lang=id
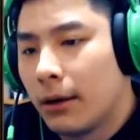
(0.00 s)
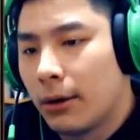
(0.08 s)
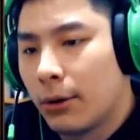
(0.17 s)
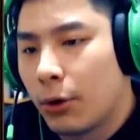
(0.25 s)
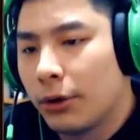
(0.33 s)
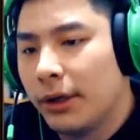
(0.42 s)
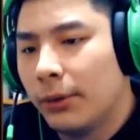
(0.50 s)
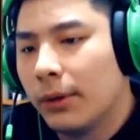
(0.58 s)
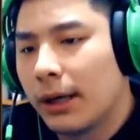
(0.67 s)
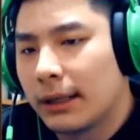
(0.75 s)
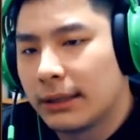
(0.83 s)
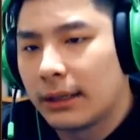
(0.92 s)
Kalau Koni 2
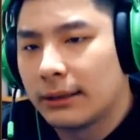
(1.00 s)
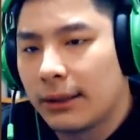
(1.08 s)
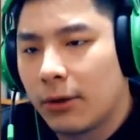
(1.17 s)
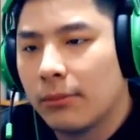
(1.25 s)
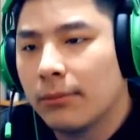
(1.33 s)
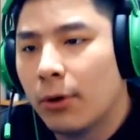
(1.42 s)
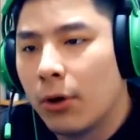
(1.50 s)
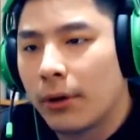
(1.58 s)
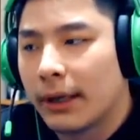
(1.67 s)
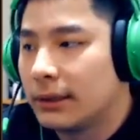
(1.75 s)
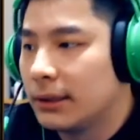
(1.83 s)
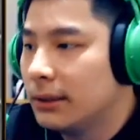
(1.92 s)
rata-rata combo oke
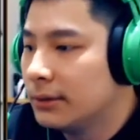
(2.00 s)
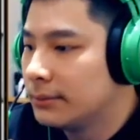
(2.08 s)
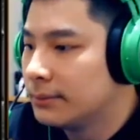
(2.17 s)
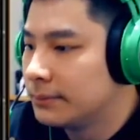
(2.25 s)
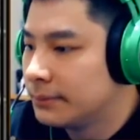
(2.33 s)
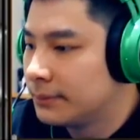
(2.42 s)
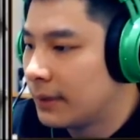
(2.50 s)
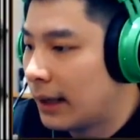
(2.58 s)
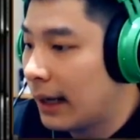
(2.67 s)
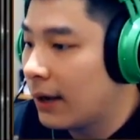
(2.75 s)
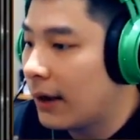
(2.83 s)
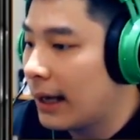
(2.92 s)
okay sih.
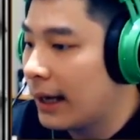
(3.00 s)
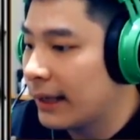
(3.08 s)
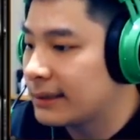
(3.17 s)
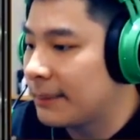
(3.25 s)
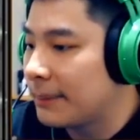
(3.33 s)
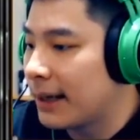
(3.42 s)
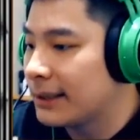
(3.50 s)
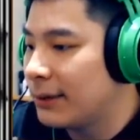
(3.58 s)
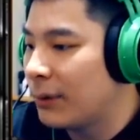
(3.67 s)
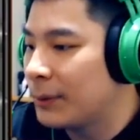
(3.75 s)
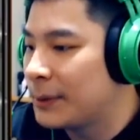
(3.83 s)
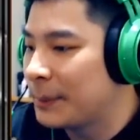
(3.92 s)
Halo Alex, terima kasih
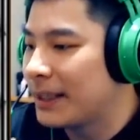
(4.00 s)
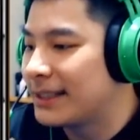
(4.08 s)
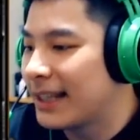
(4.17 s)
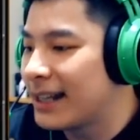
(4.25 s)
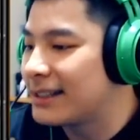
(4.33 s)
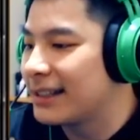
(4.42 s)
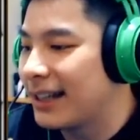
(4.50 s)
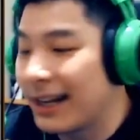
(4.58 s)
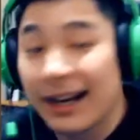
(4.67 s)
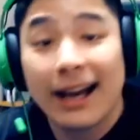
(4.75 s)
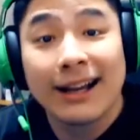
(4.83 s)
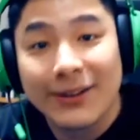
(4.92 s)
29 starsnya.
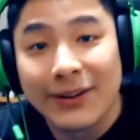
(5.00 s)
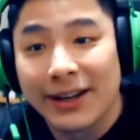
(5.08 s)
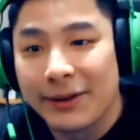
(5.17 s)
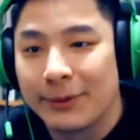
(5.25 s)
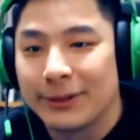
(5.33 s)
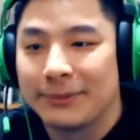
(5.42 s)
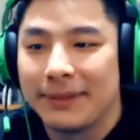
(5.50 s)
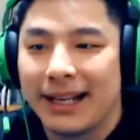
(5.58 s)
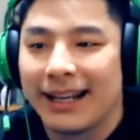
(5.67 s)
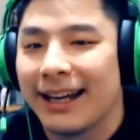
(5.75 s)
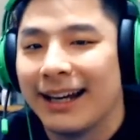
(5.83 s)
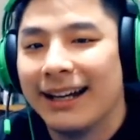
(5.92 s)
Agak nanggung ya 29
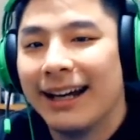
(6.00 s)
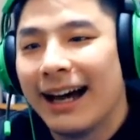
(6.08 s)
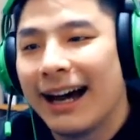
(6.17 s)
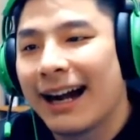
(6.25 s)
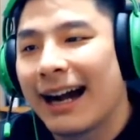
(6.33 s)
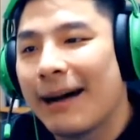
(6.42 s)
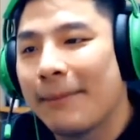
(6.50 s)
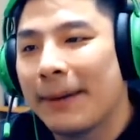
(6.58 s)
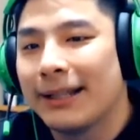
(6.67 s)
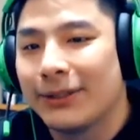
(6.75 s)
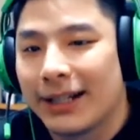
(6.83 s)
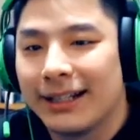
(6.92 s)
ya. Angka apa
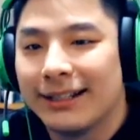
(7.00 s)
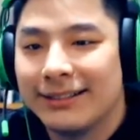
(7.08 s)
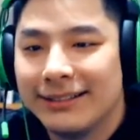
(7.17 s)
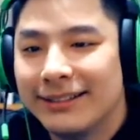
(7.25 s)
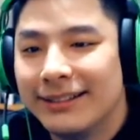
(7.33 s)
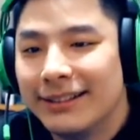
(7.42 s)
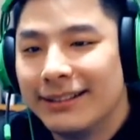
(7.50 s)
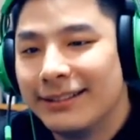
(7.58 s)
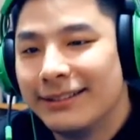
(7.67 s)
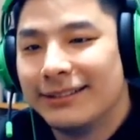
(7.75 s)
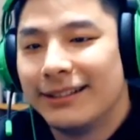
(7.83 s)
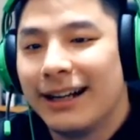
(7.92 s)
itu, Kak?
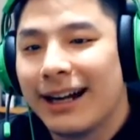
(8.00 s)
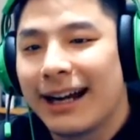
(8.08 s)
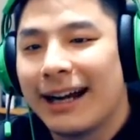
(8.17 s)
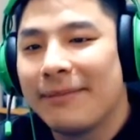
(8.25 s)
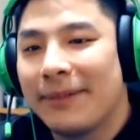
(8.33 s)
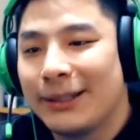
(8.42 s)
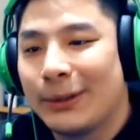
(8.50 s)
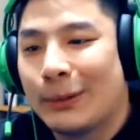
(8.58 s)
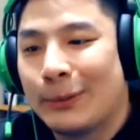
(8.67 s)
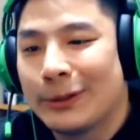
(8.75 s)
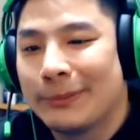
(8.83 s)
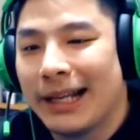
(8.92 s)
Angka apa itu
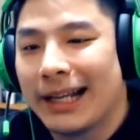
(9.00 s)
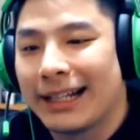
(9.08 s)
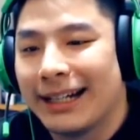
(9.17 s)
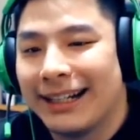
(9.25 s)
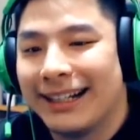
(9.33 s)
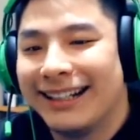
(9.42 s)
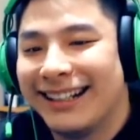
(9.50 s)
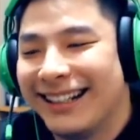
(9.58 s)
29, Kak?